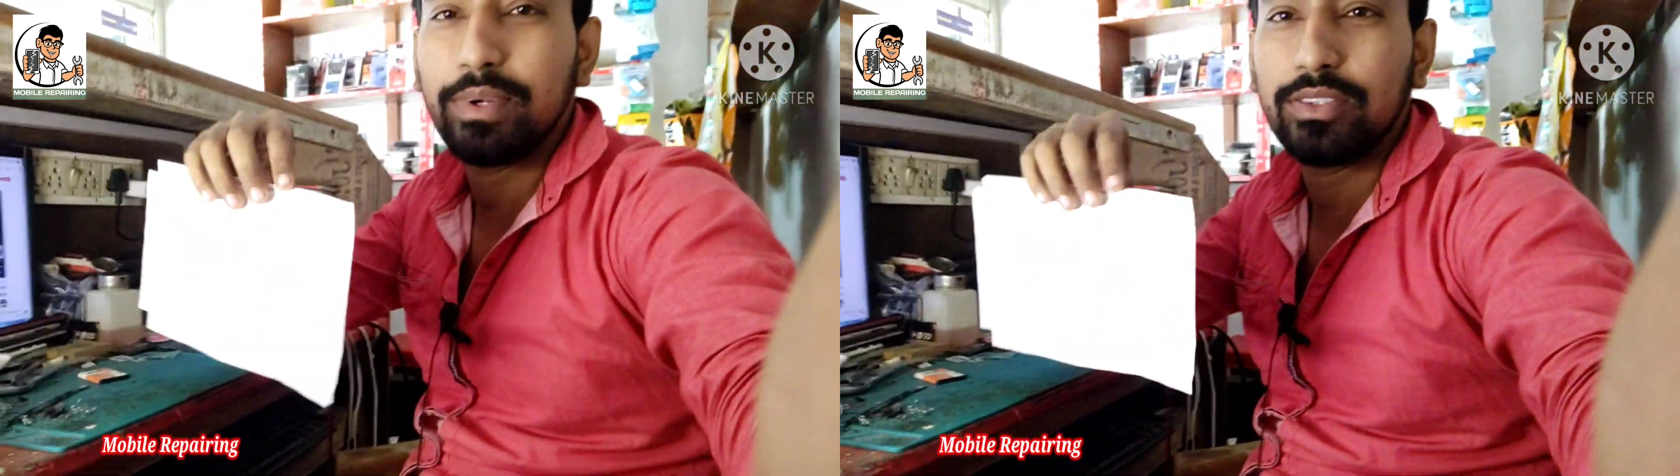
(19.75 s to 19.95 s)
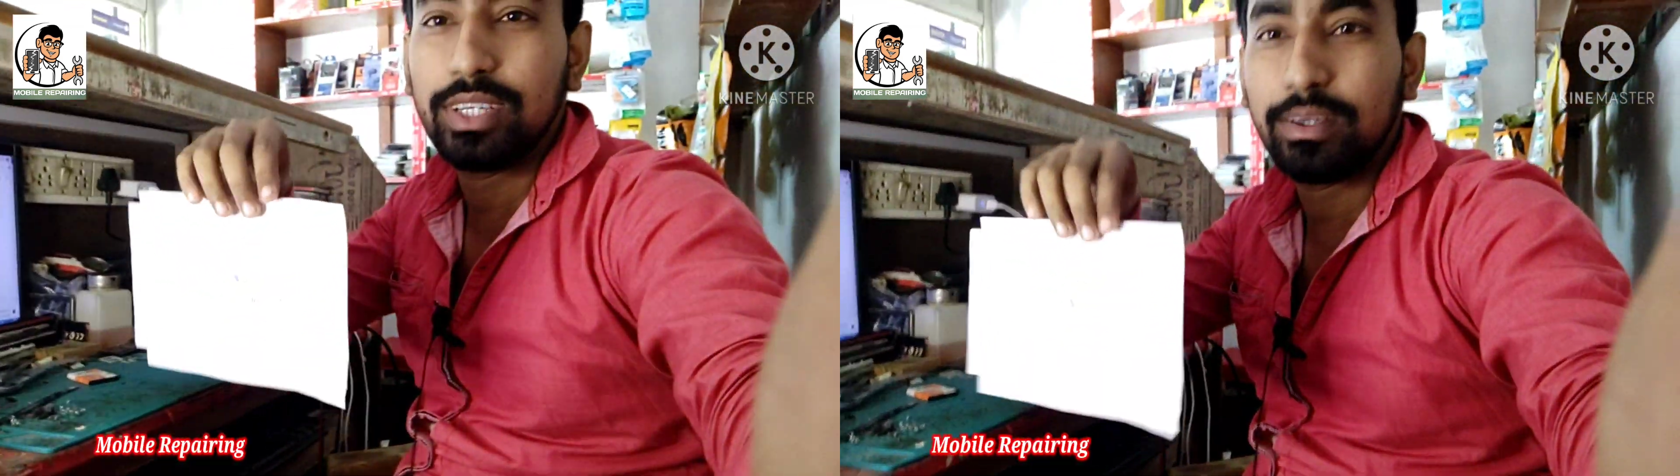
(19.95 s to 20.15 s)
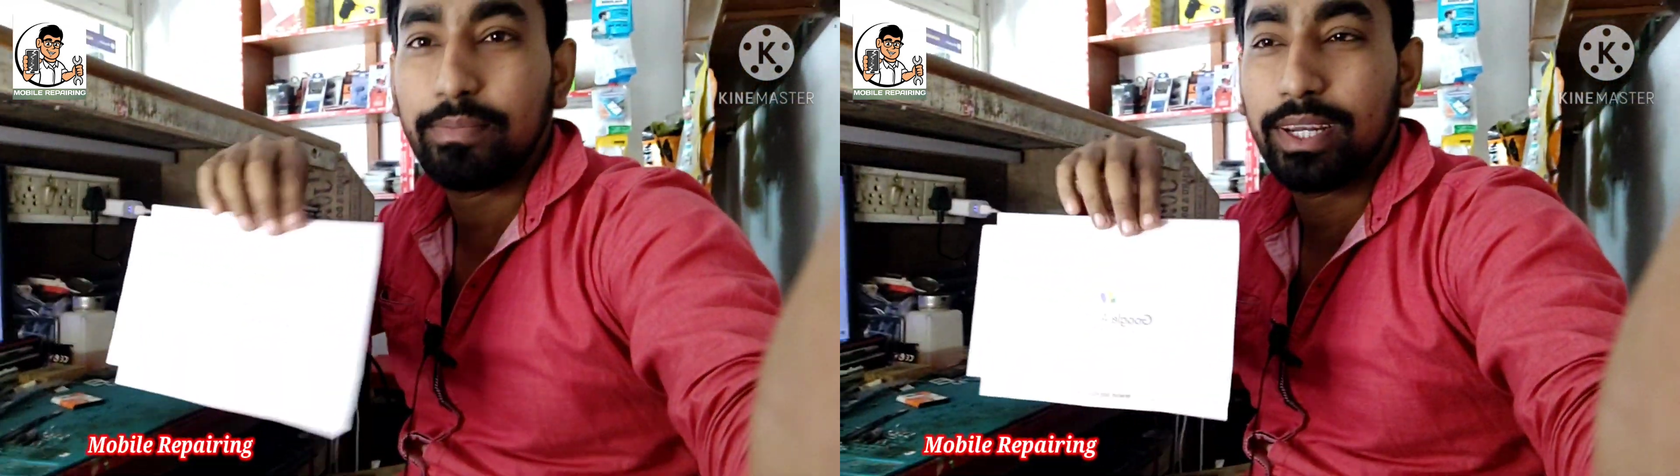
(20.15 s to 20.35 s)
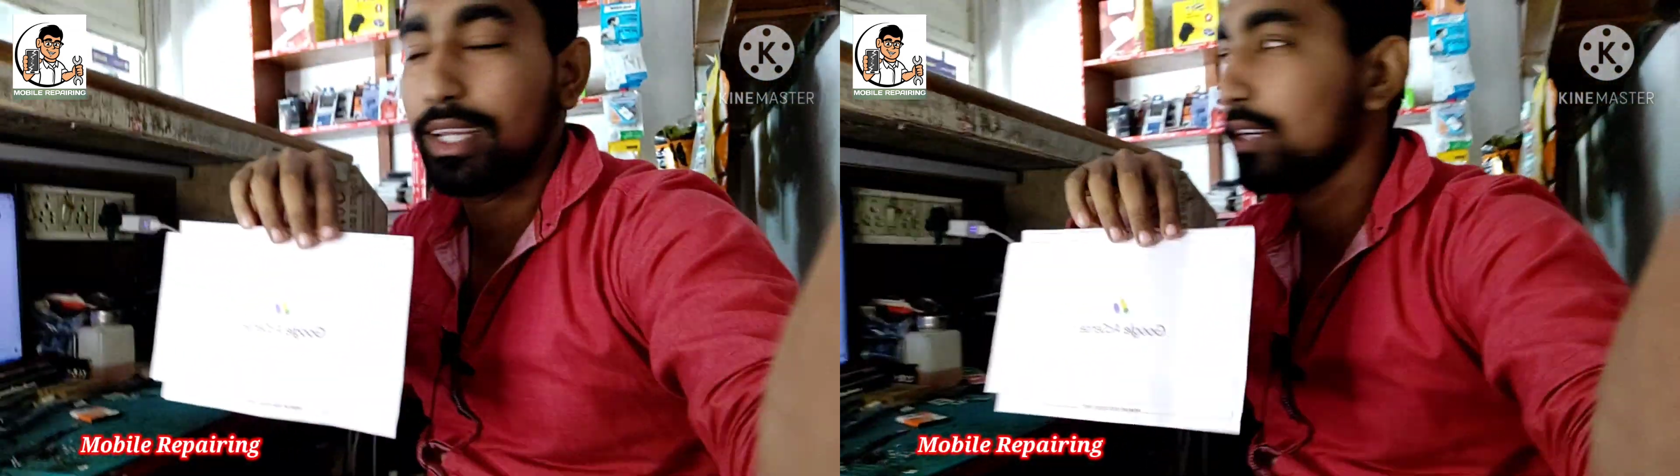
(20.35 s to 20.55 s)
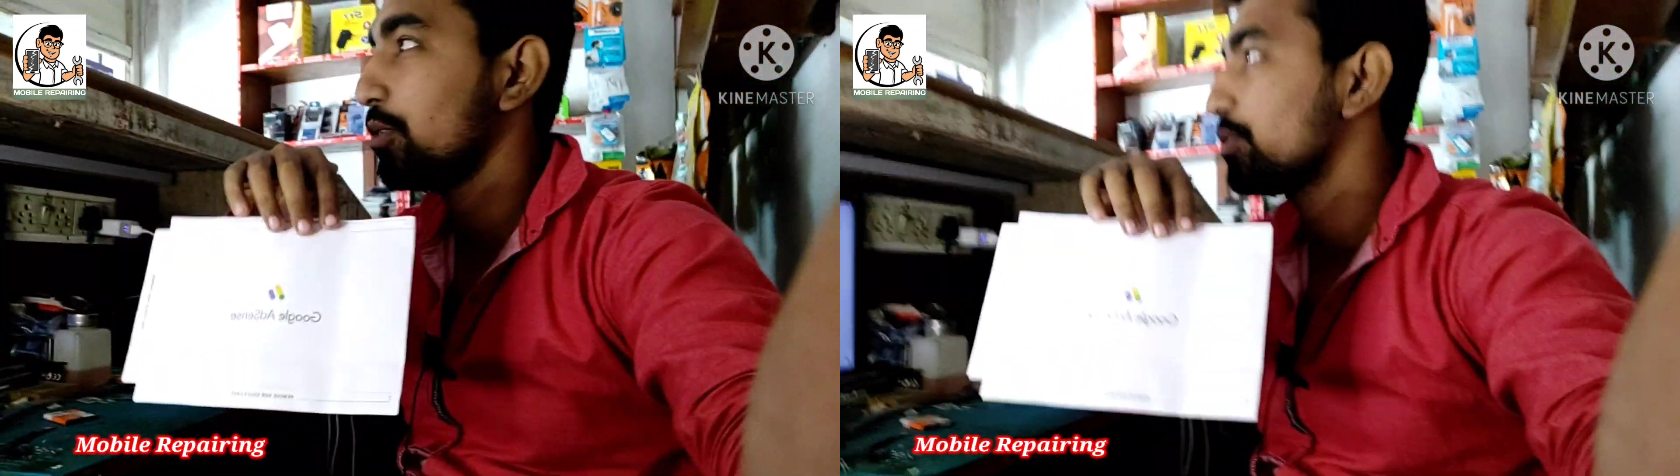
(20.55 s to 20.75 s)
পারছো এটা পেলে
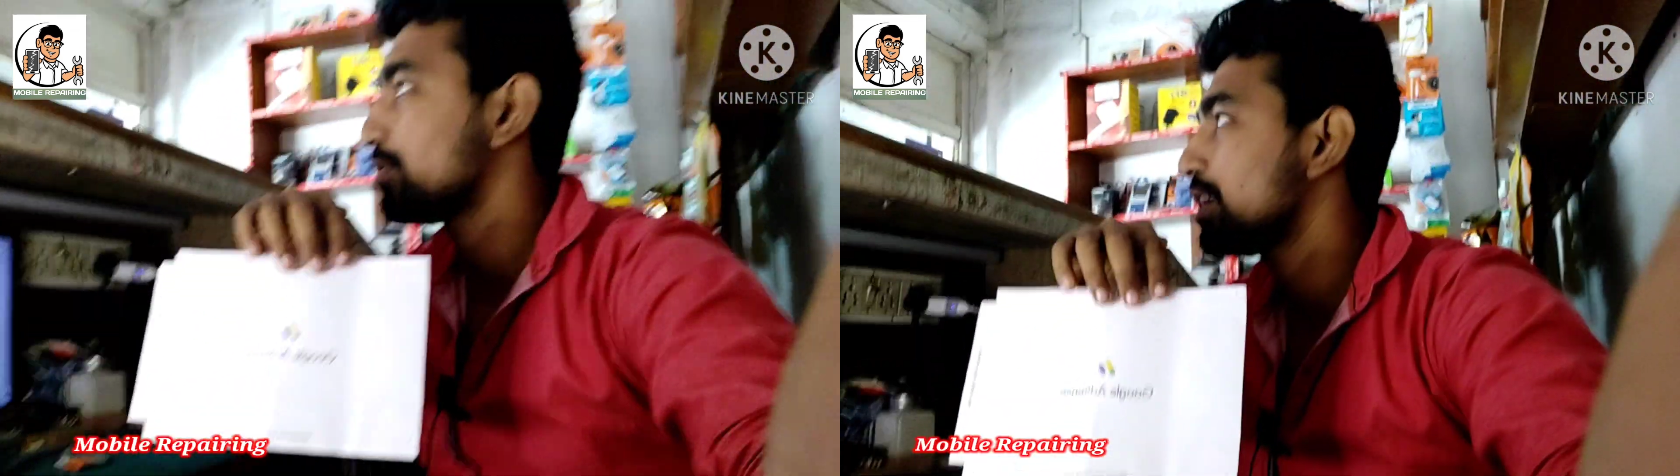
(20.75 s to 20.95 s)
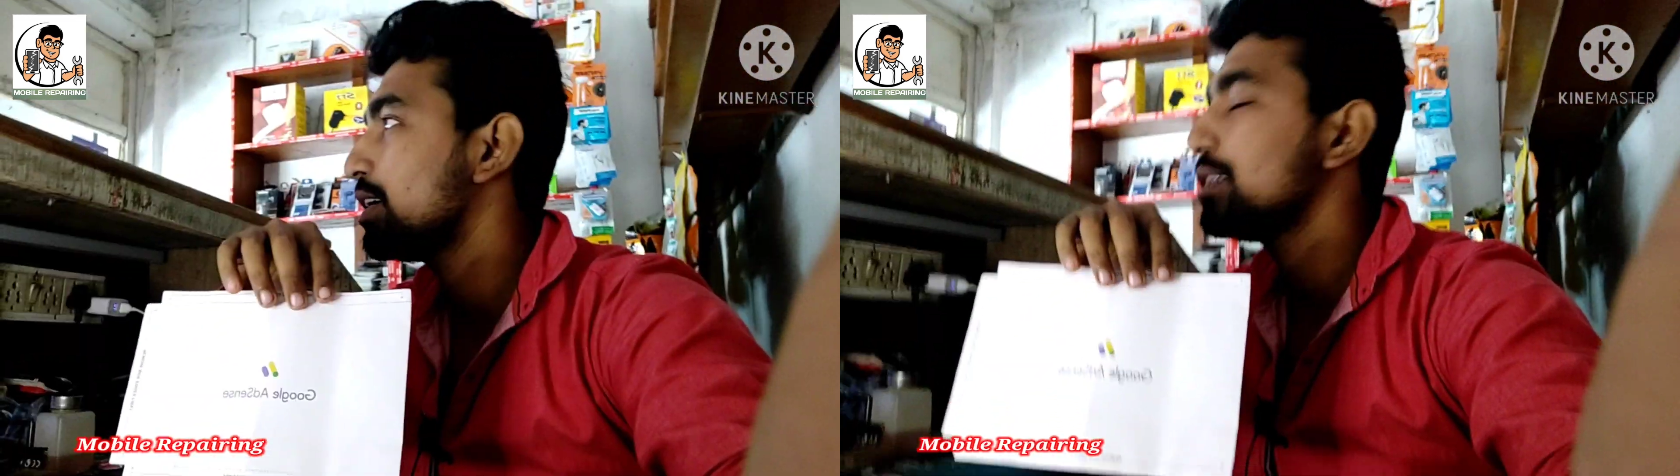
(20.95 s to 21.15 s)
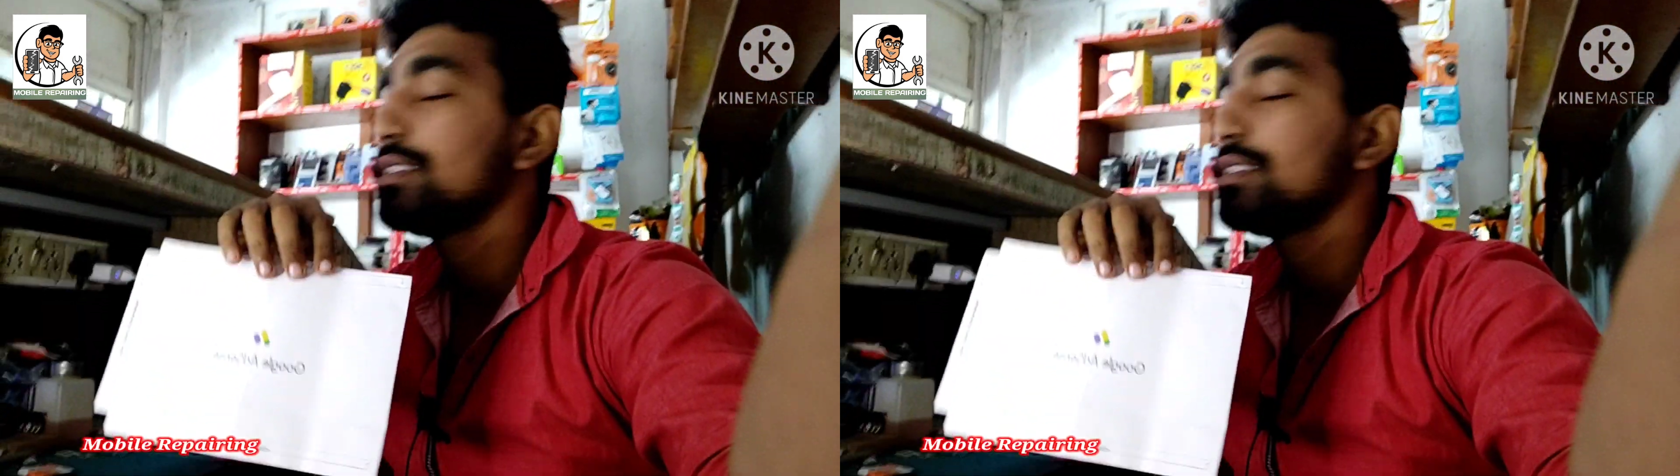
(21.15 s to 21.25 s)
কতটা